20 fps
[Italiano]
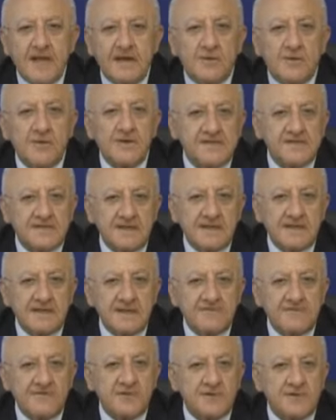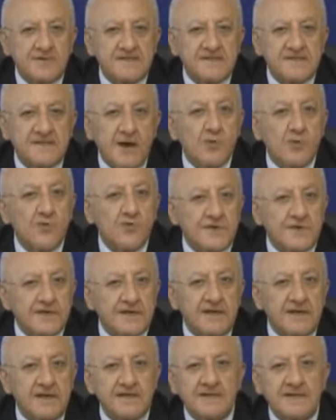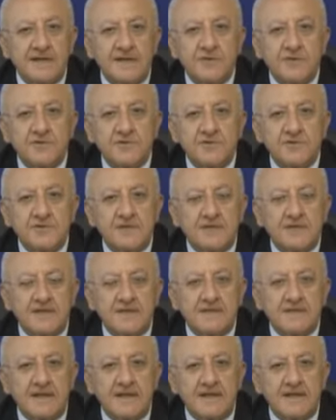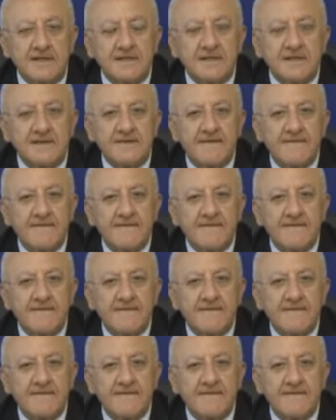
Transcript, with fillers: Questa è la forza unica che ha oggi l'Italia.